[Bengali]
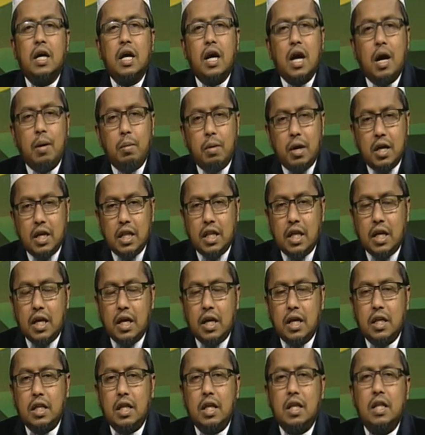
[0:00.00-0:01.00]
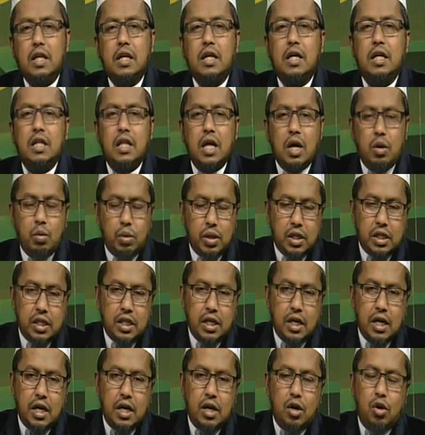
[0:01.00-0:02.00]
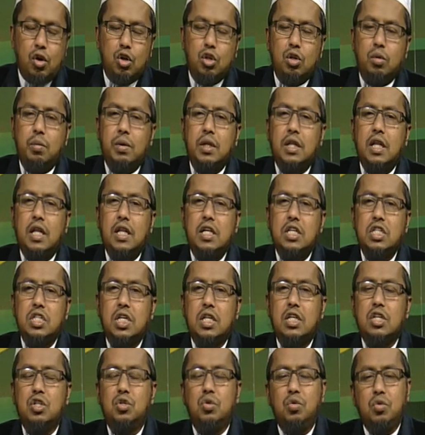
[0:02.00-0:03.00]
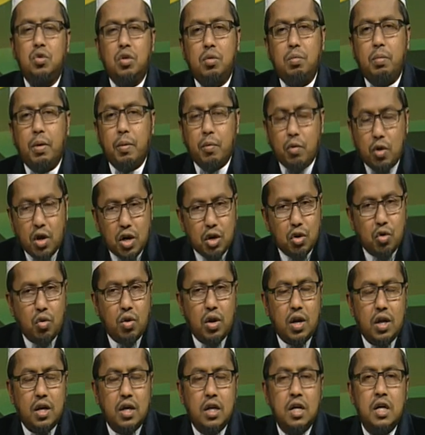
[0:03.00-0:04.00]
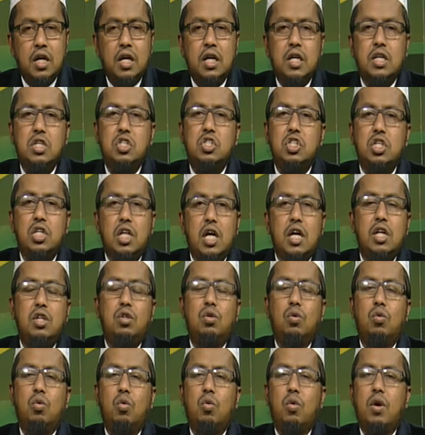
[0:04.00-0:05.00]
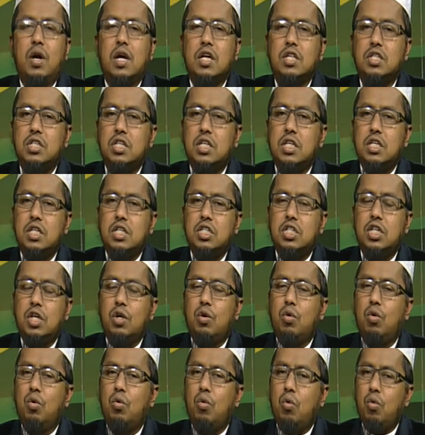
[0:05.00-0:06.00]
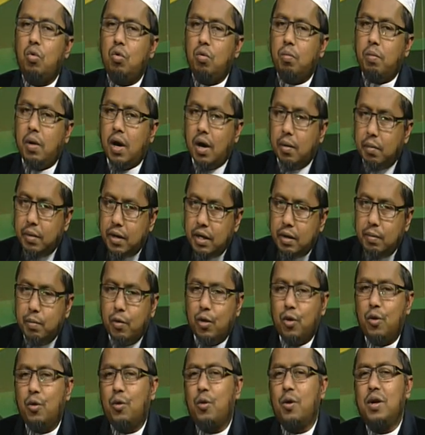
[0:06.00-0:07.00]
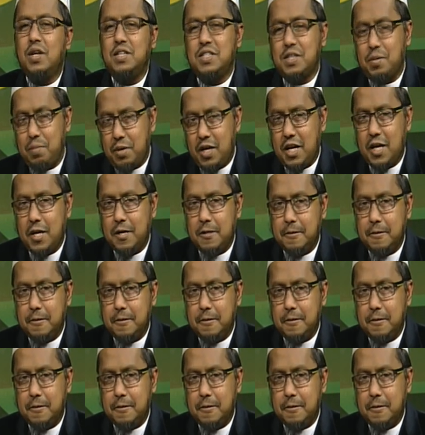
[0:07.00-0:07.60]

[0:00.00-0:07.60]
খাবার দেয়া তাদেরকে দাওয়াত দেয়া অথবা তাদের সাথে সুন্দর ব্যবহার করার যে দায়িত্বগুলো আছে সেগুলো কোনোভাবেই বন্ধ করা যাবে না